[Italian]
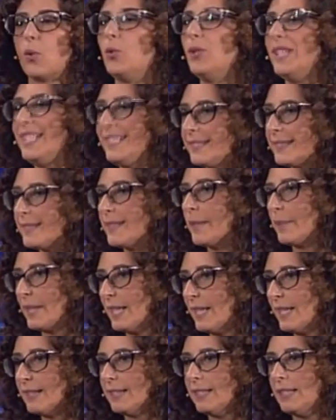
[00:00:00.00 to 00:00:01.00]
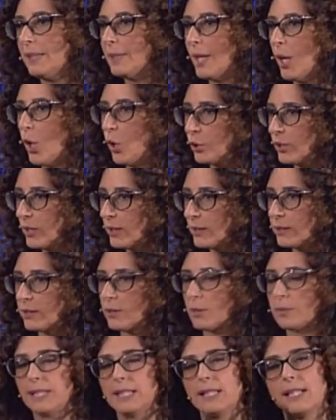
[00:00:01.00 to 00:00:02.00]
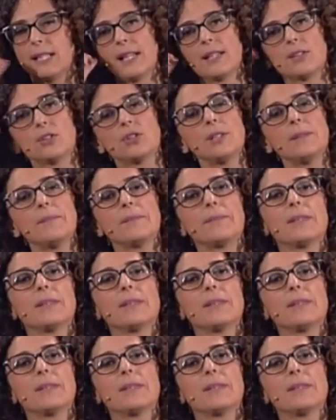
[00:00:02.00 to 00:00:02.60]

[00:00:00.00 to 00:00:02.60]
Ulisse per i latini, ma Odisseo per i greci,